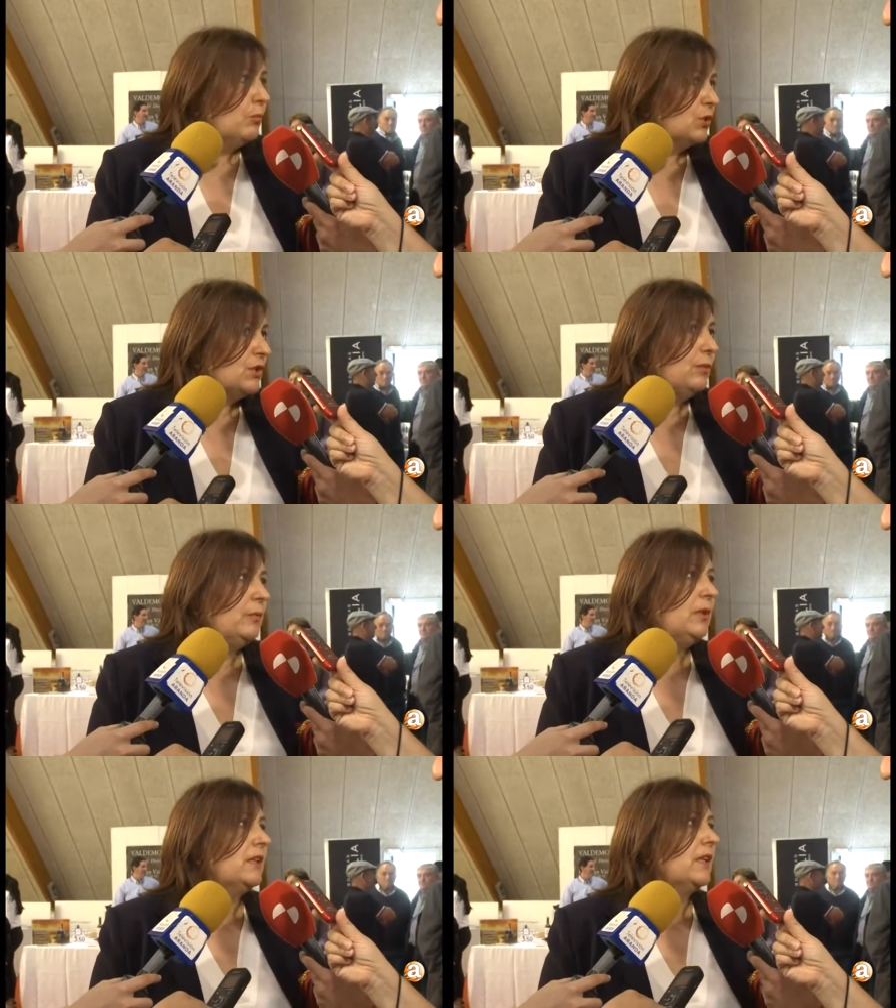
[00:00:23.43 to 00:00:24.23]

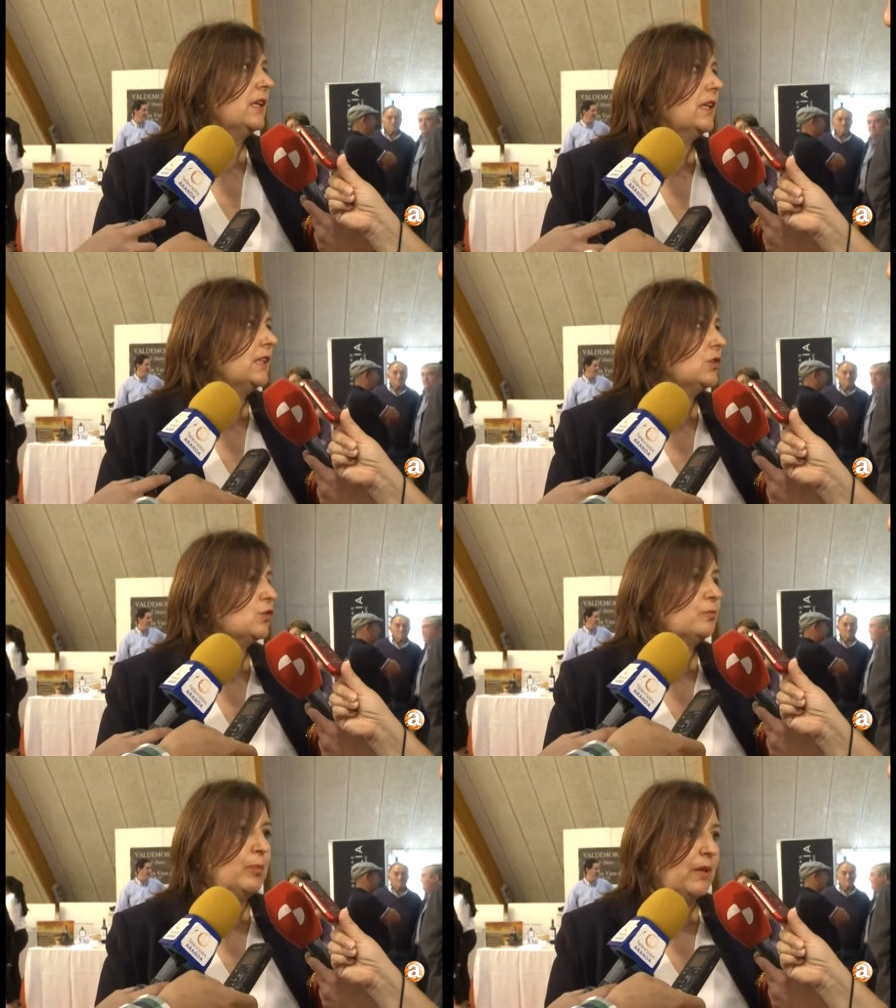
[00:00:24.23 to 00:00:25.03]
posiblemente a
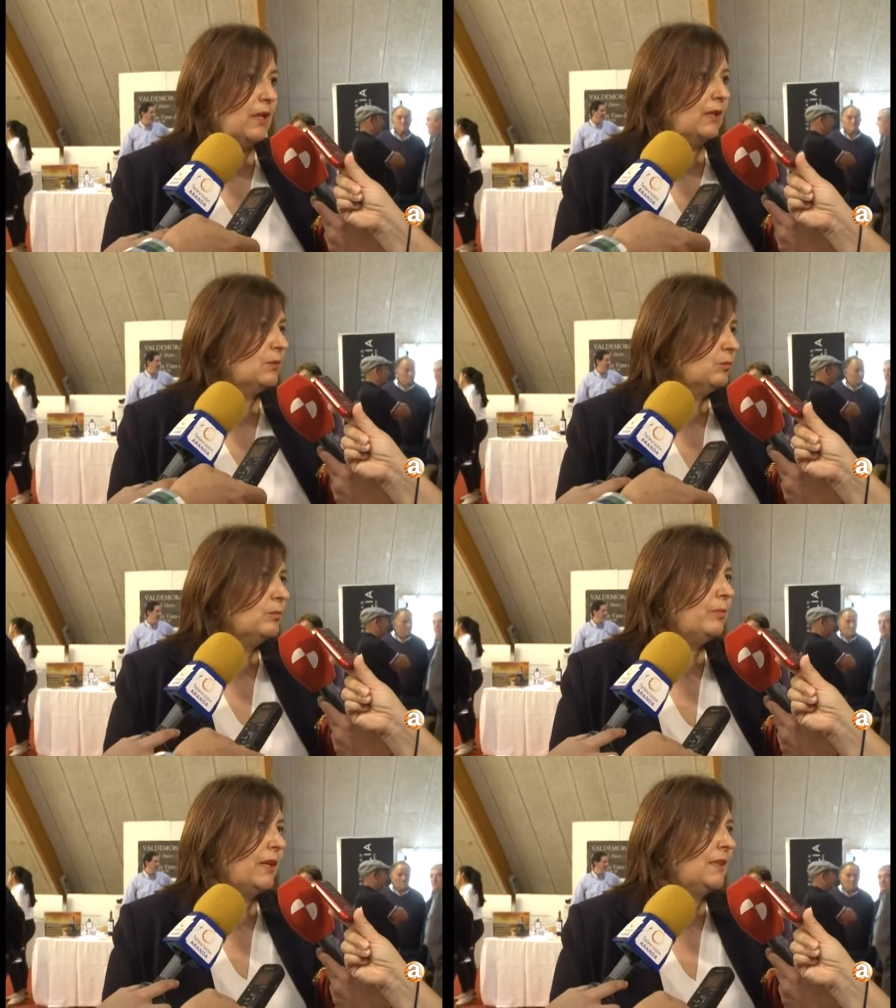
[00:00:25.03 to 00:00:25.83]
esos
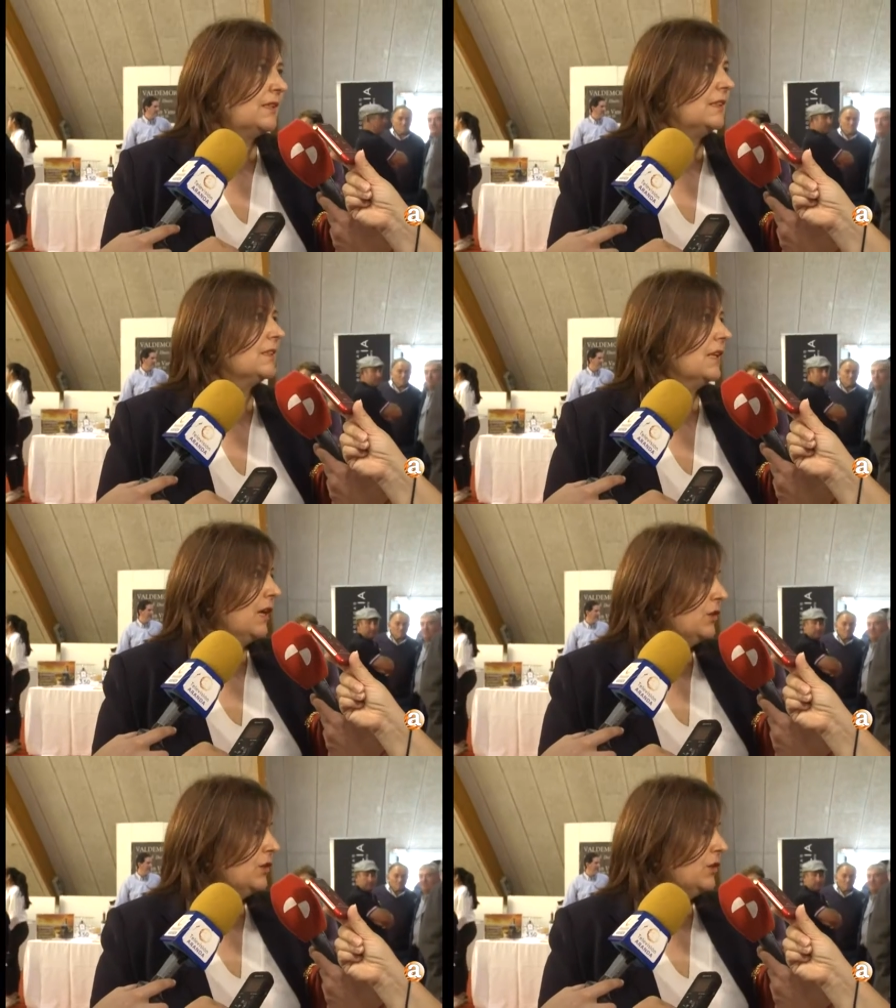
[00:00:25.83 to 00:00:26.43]
em, países,